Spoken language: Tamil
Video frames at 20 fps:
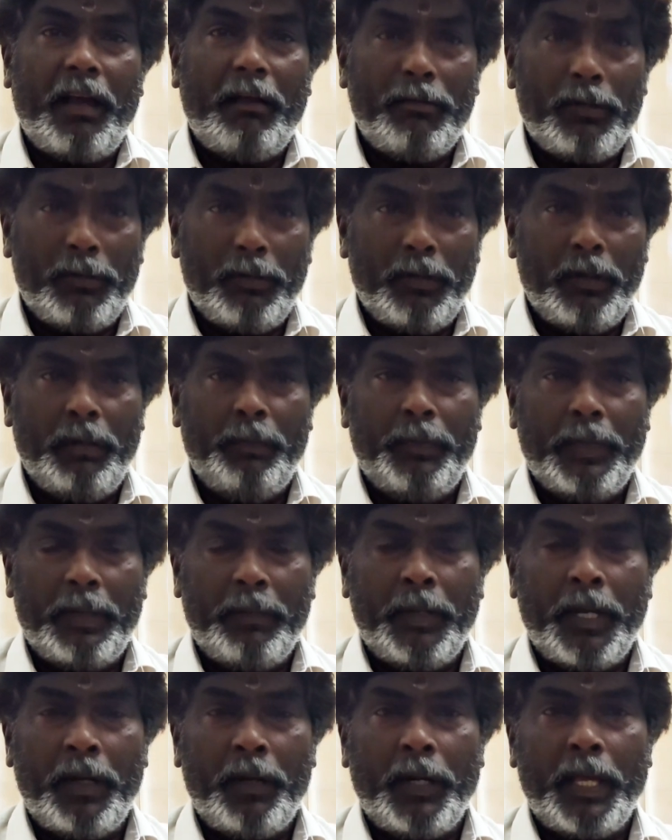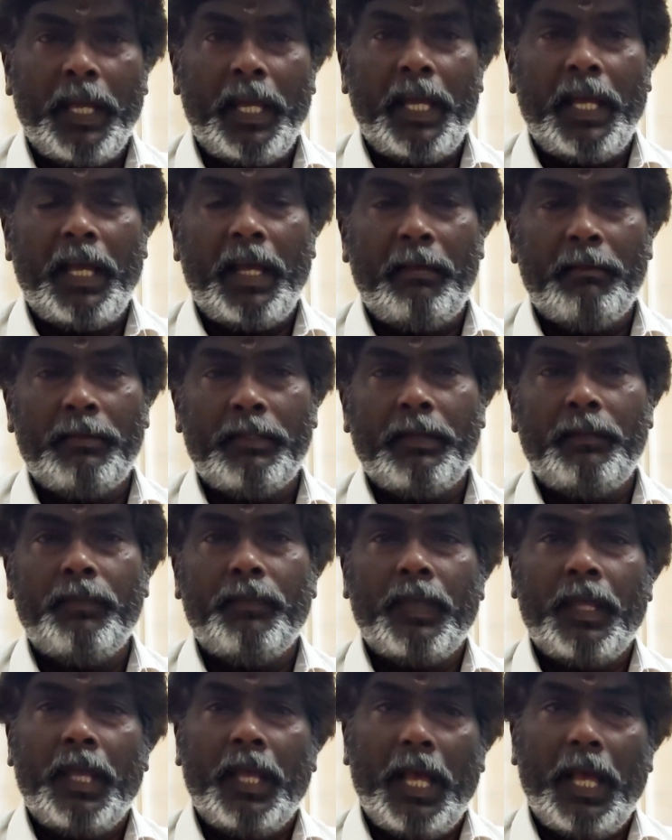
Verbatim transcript: அவர் பெருமாளுடைய அம்சம்